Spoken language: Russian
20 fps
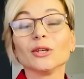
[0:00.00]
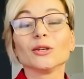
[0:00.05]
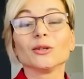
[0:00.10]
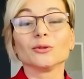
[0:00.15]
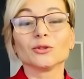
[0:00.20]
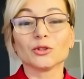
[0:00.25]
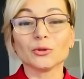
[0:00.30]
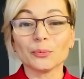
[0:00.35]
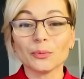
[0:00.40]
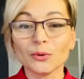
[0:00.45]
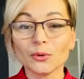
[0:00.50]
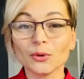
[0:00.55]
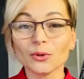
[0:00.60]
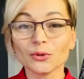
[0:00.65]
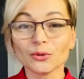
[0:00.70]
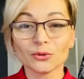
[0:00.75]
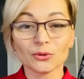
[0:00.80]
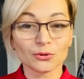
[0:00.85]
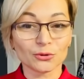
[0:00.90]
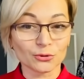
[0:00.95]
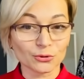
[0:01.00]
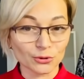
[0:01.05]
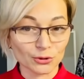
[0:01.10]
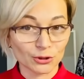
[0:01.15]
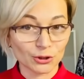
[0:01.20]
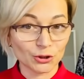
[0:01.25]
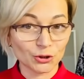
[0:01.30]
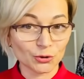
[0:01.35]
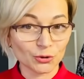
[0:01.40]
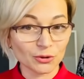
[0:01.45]
утепленную
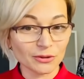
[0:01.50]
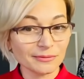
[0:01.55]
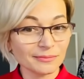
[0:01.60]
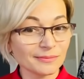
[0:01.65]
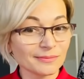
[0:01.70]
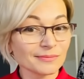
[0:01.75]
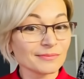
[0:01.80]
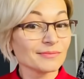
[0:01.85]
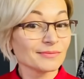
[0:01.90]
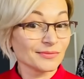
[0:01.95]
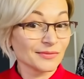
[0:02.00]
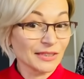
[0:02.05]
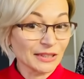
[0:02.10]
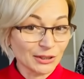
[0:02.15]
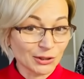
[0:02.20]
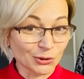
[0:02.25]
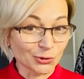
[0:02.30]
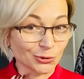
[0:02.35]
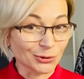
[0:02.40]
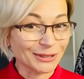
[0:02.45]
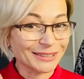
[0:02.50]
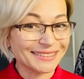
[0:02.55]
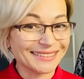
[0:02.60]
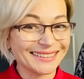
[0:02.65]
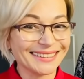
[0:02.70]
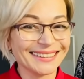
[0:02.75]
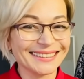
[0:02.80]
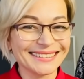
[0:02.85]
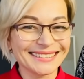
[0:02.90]
курточку, Турция,